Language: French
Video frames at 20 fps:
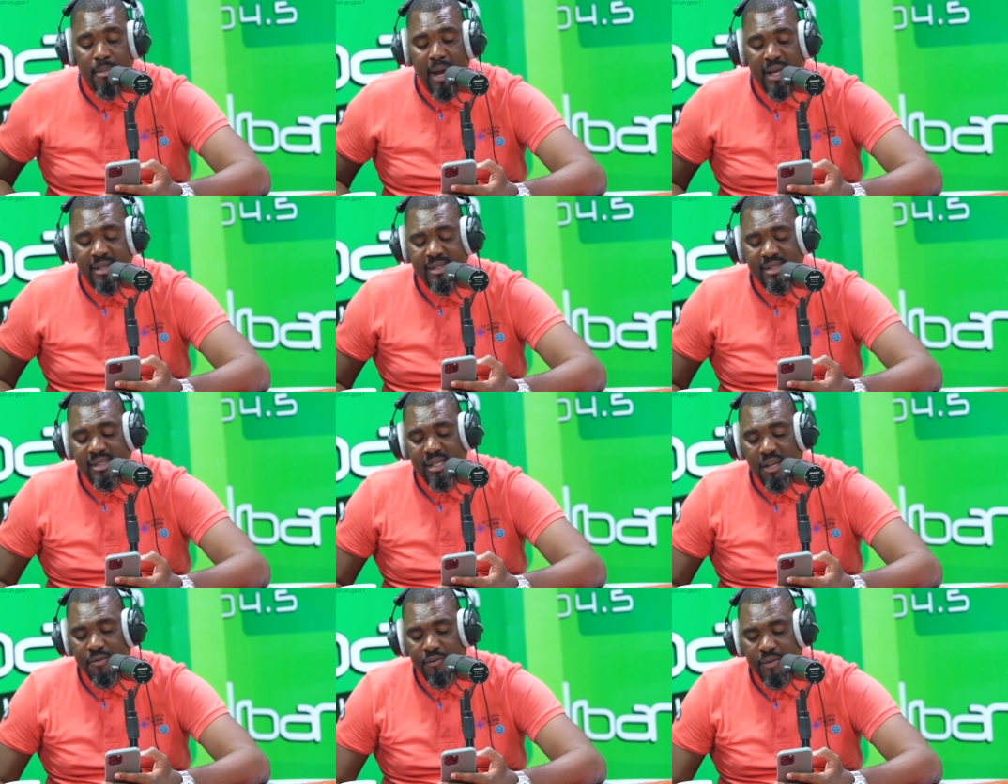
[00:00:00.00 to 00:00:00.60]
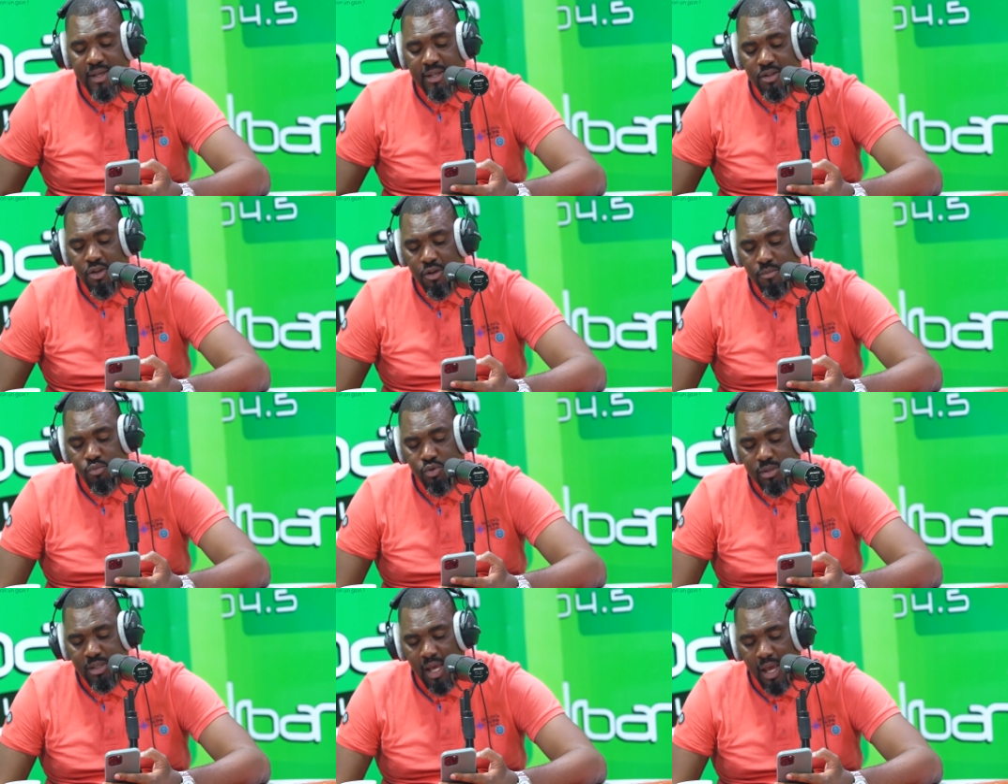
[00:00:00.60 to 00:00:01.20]
battre Séville
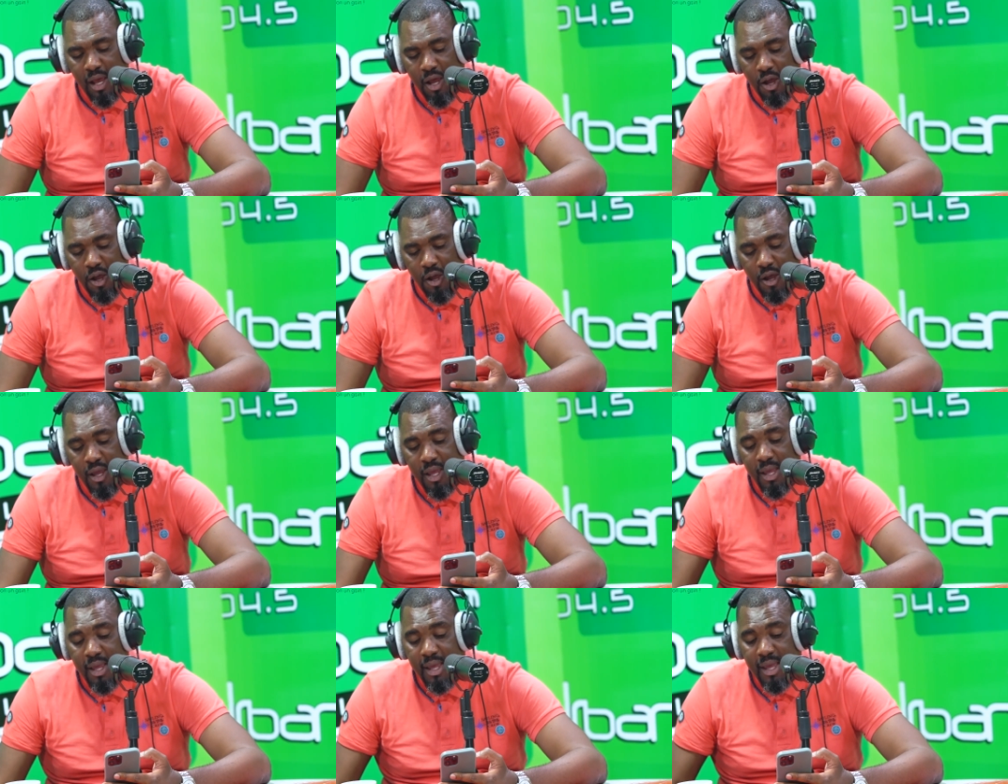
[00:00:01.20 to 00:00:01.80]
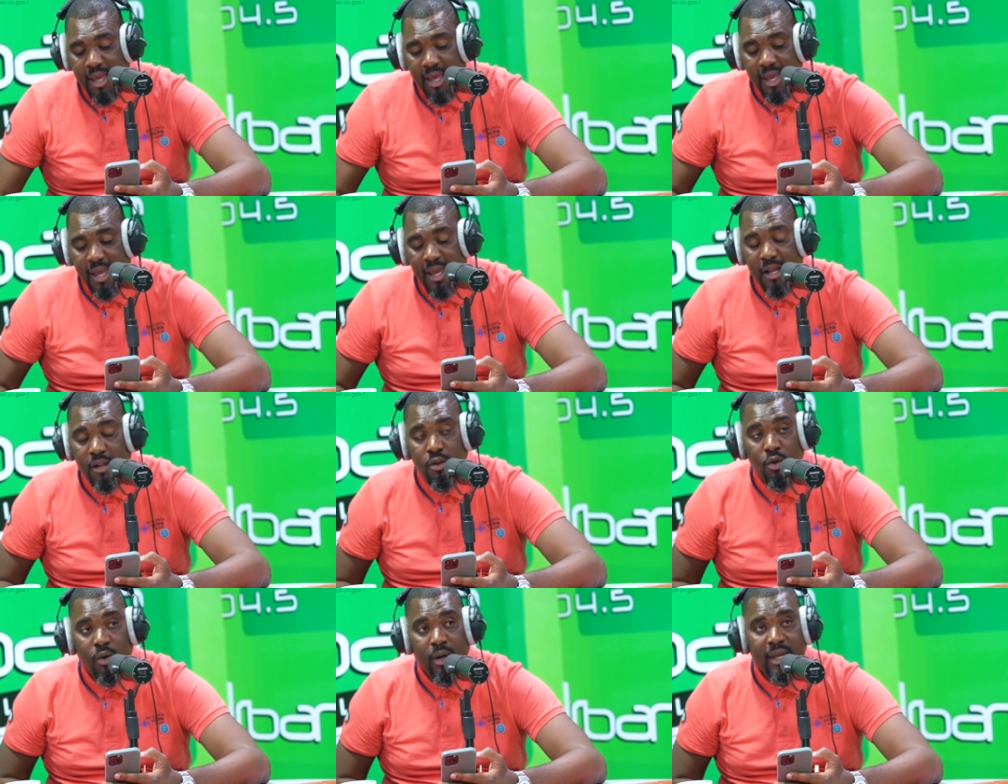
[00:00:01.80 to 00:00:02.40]
2 buts à 1.
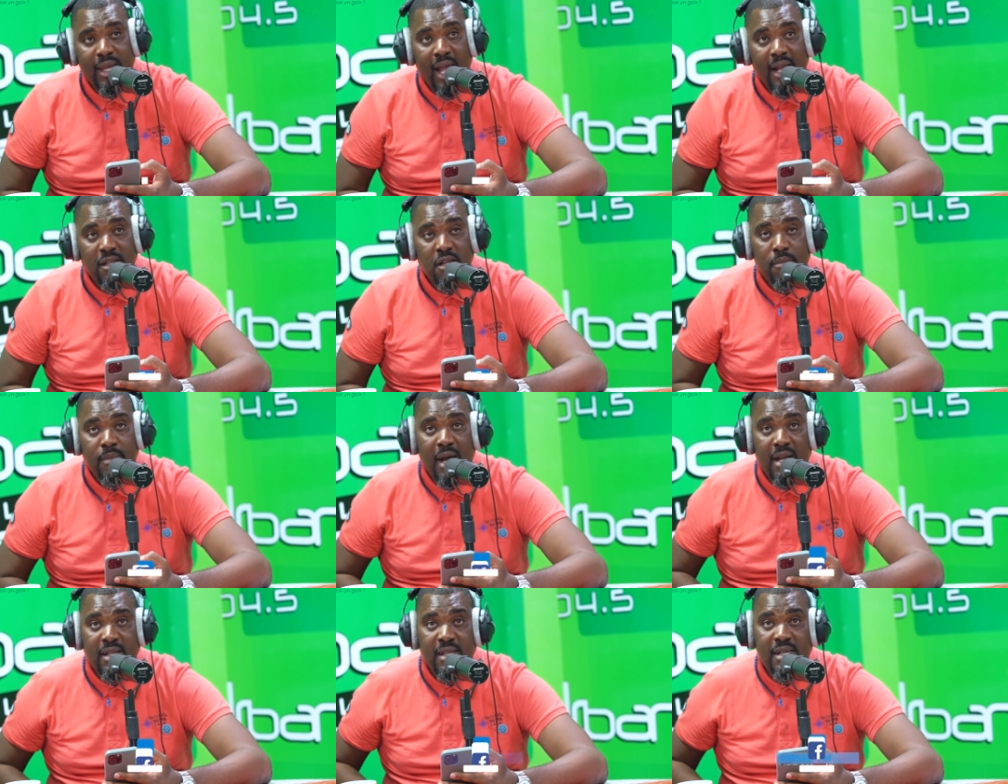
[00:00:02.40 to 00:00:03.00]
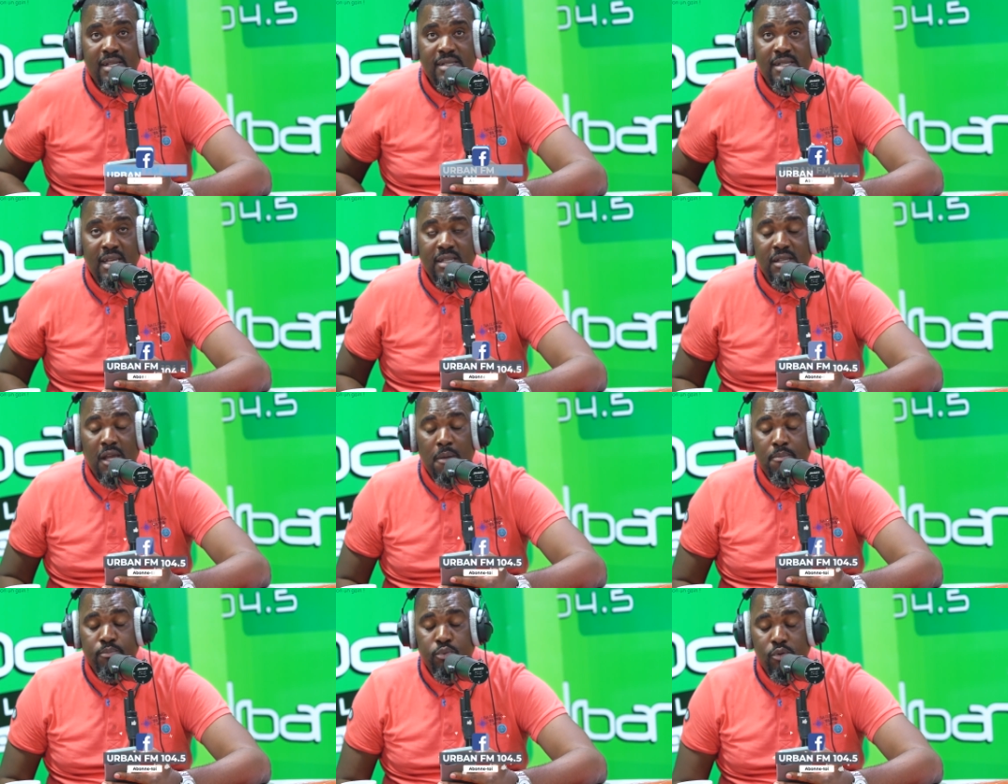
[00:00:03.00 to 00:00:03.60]
Et le Real de Madrid s'est
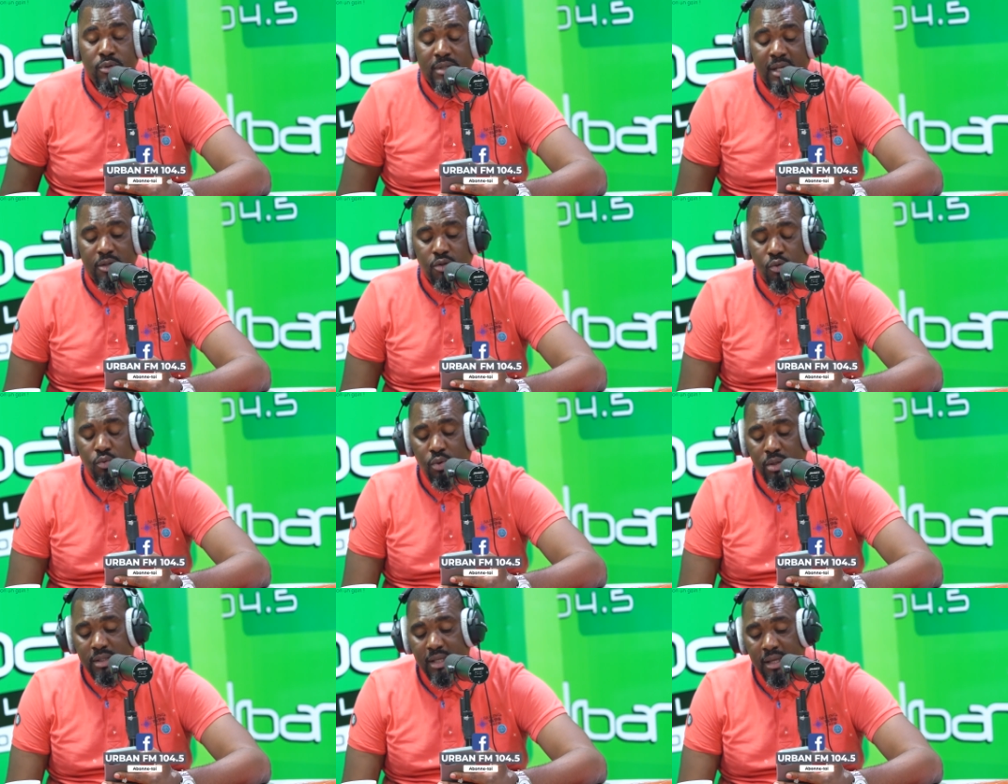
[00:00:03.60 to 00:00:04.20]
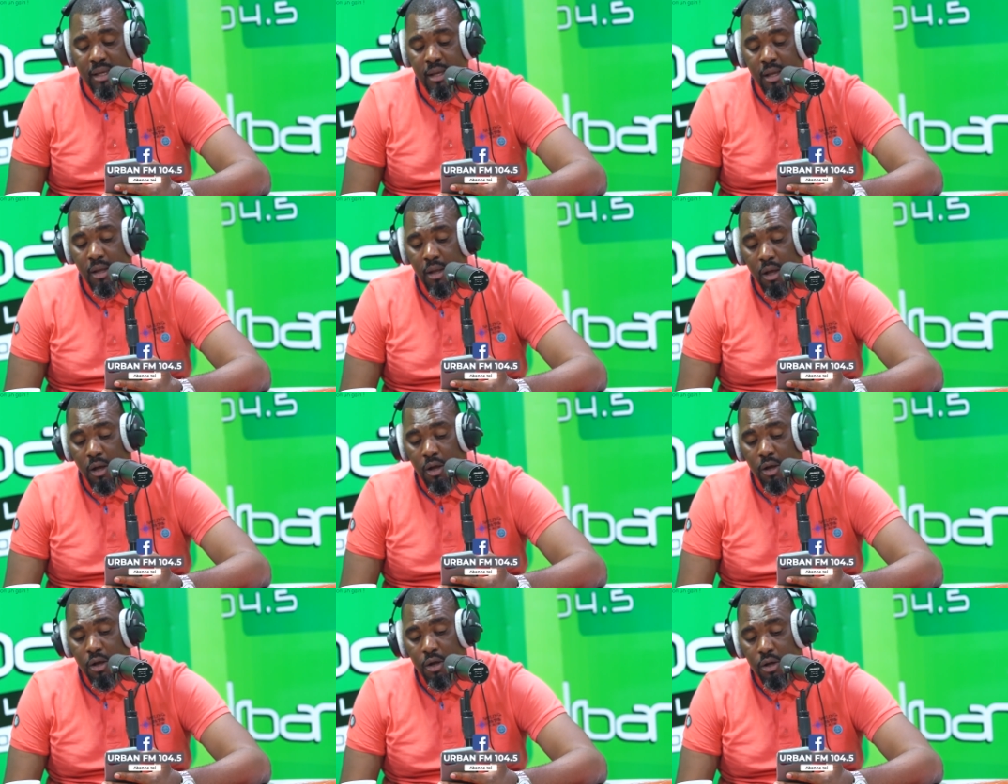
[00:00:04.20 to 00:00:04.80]
imposé du côté
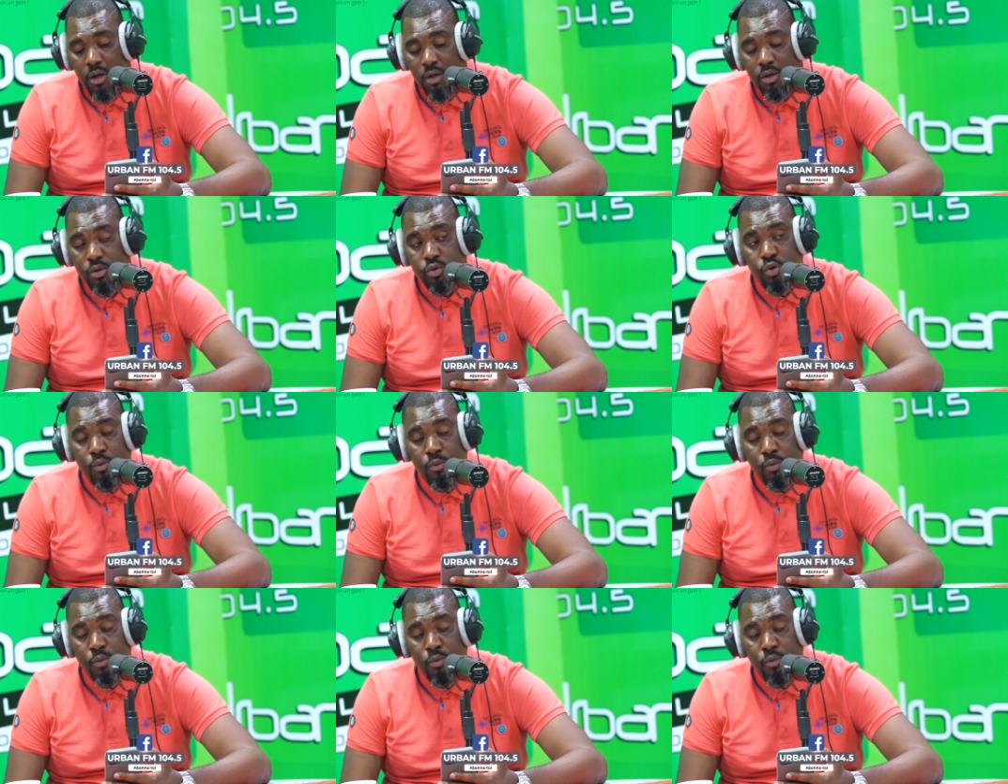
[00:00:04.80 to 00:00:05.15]
euh,